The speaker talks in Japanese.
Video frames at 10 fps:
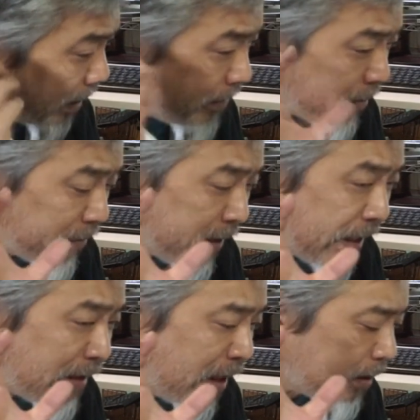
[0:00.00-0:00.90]
大和計
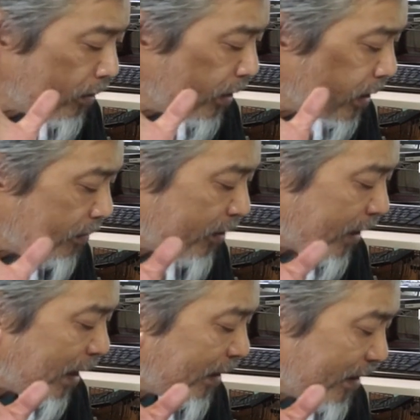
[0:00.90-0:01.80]
画派と出雲
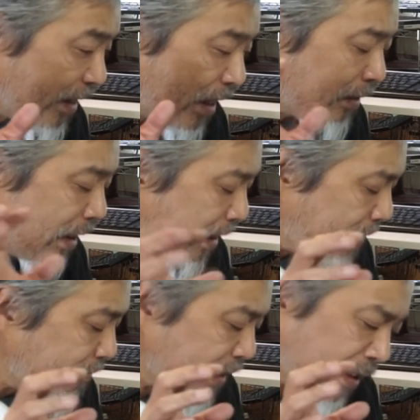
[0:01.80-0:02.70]
計画
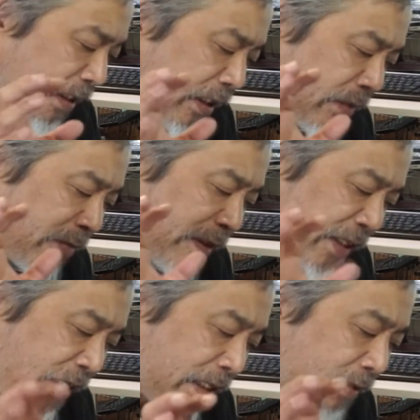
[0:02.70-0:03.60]
派、だから出雲
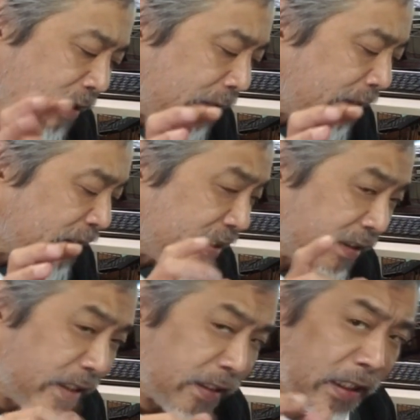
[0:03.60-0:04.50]
計画派は
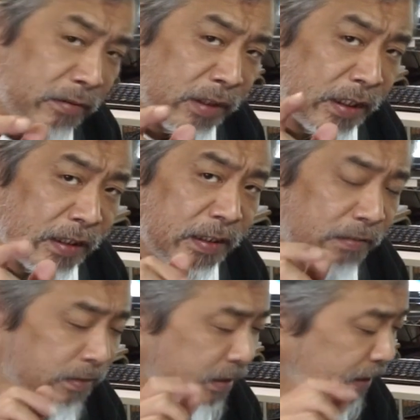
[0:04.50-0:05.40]
G 計画に行って
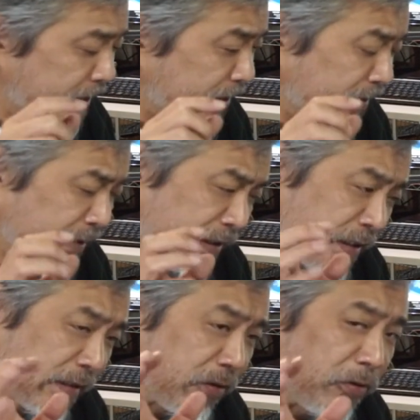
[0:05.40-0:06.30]
るんですかね。です
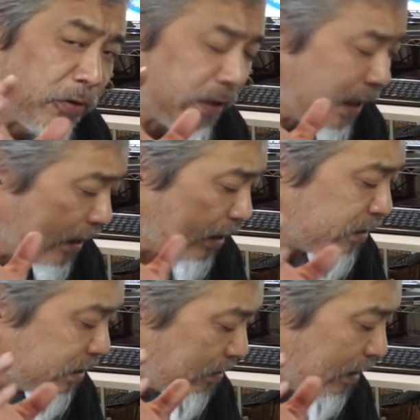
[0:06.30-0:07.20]
からそこの対
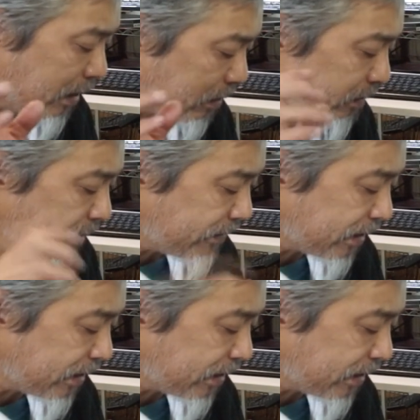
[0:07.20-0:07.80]
立軸があると思い